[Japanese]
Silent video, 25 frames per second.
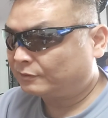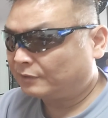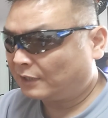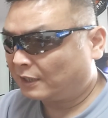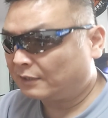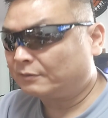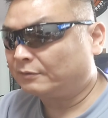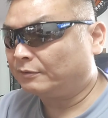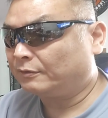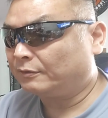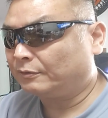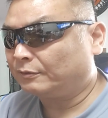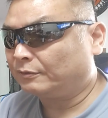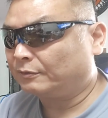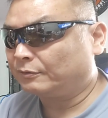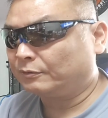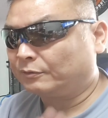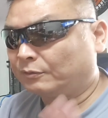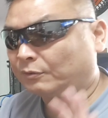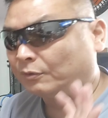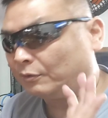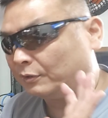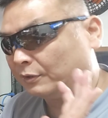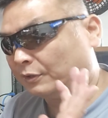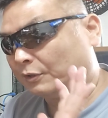あの
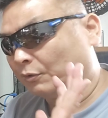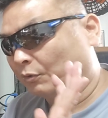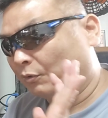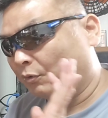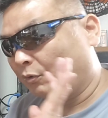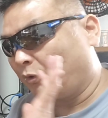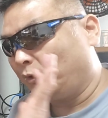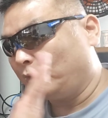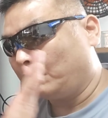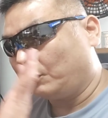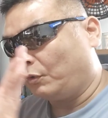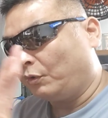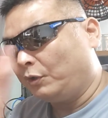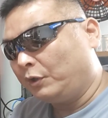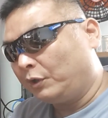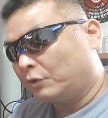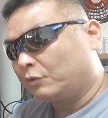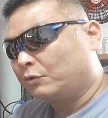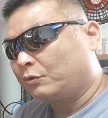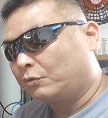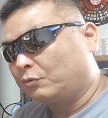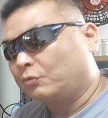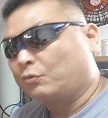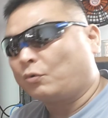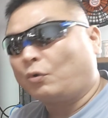方に追い
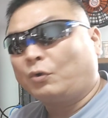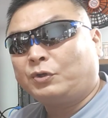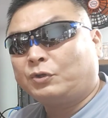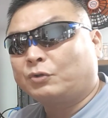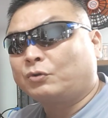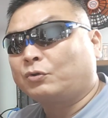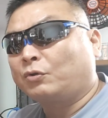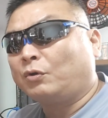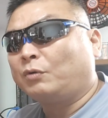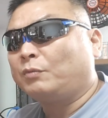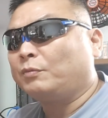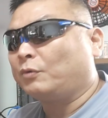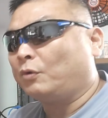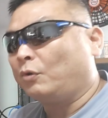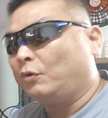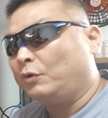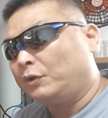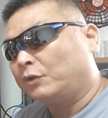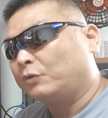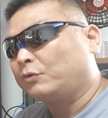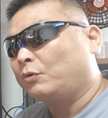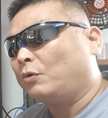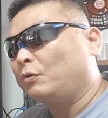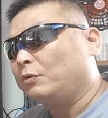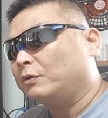追い
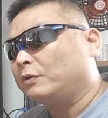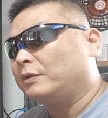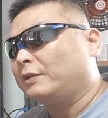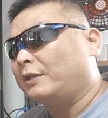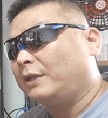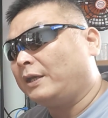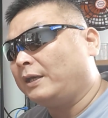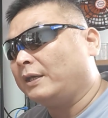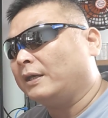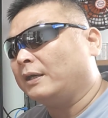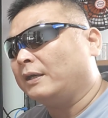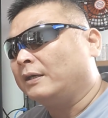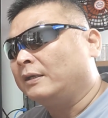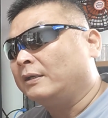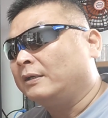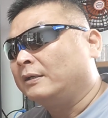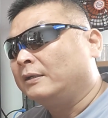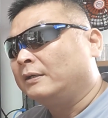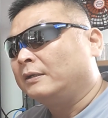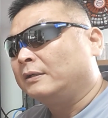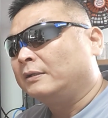込んで